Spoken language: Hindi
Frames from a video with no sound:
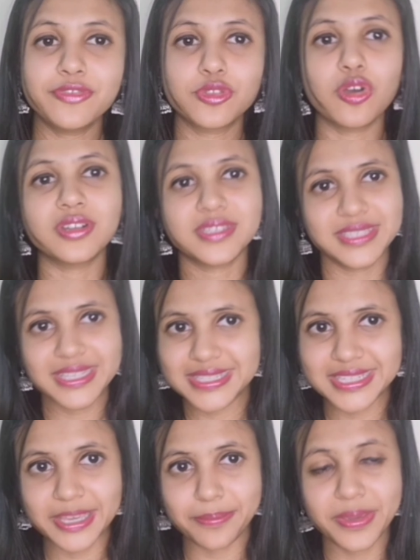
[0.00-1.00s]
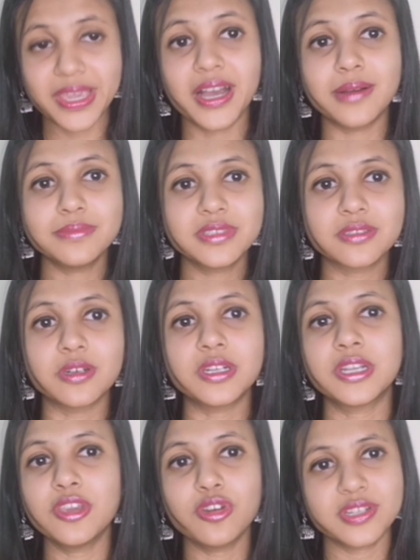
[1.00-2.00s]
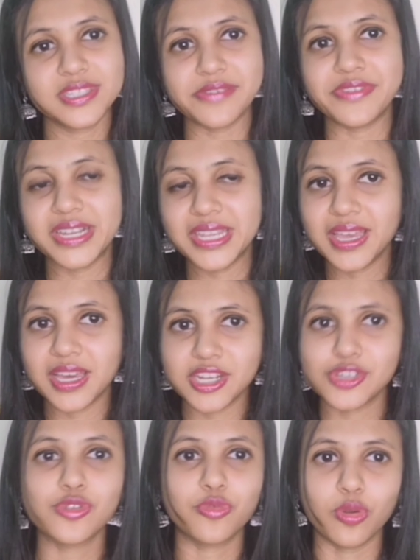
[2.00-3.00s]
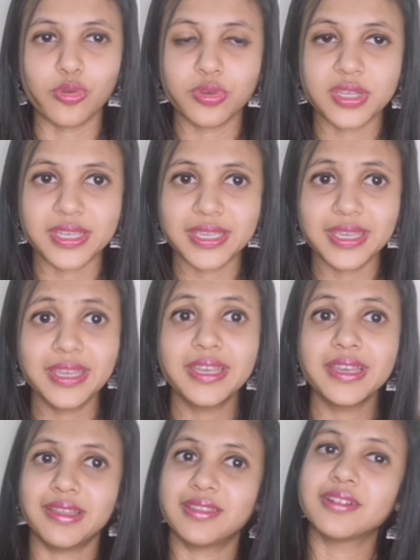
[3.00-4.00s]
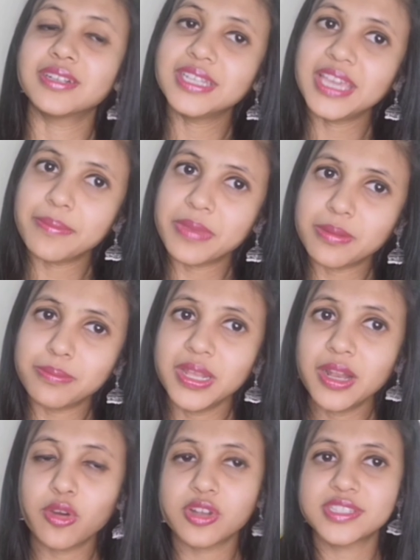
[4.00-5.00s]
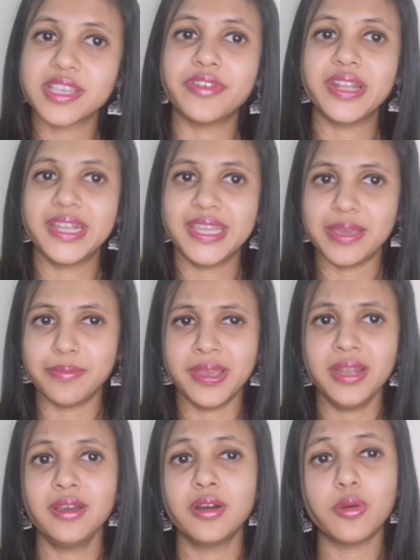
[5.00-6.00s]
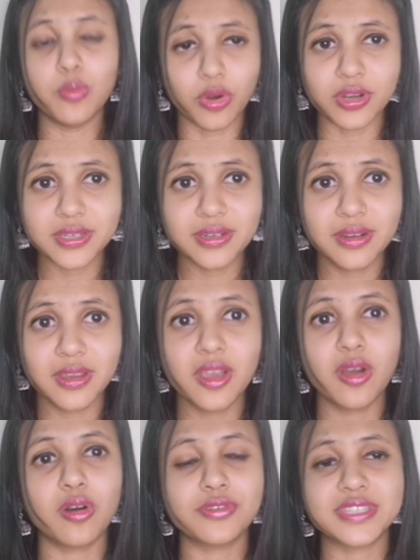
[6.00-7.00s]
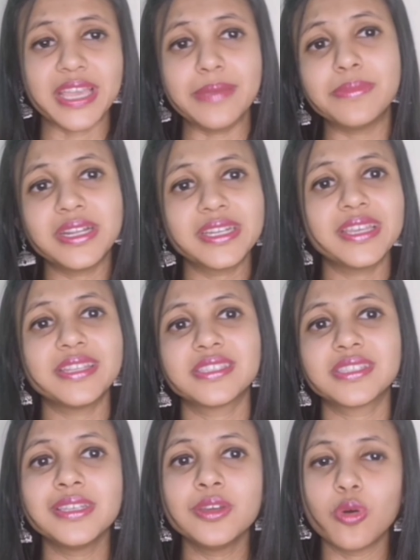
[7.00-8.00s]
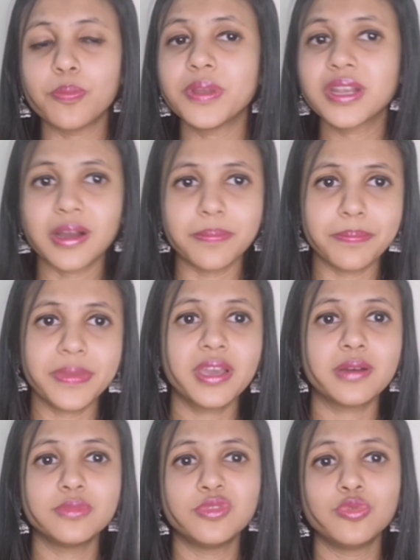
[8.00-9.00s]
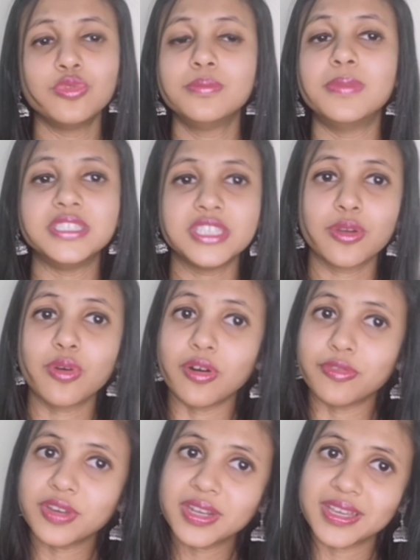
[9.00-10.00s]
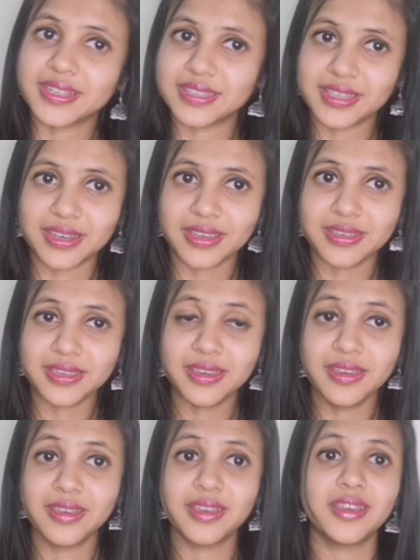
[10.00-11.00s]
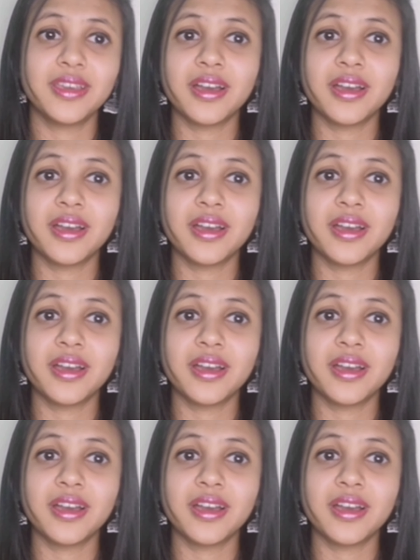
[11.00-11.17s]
फिफ्थ और सिक्स डे पे हम थर्टी और सेवेंटी का रेशो फॉलो करेंगे थर्टी एम मिल्क और सेवेंटी एम वाटर और साइमल्टेनियसली ओपन कप में हम दूध बच्चे को ऑफर करते रहेंगे